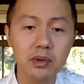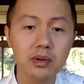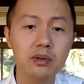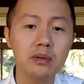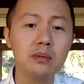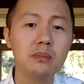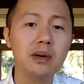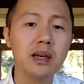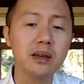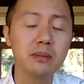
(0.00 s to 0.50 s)
比
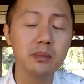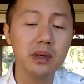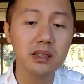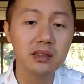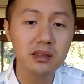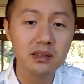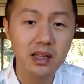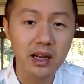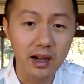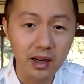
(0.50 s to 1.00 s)
如每每
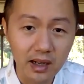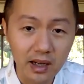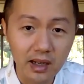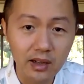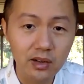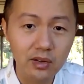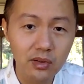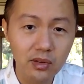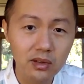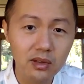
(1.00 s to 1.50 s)
次打开
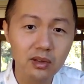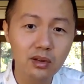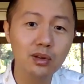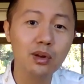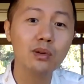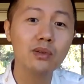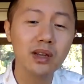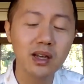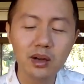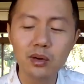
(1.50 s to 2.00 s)
有都
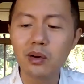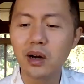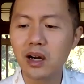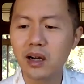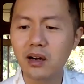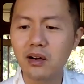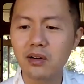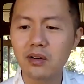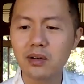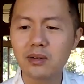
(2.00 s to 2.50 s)
投点广
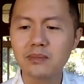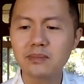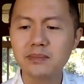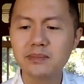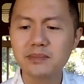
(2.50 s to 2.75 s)
告，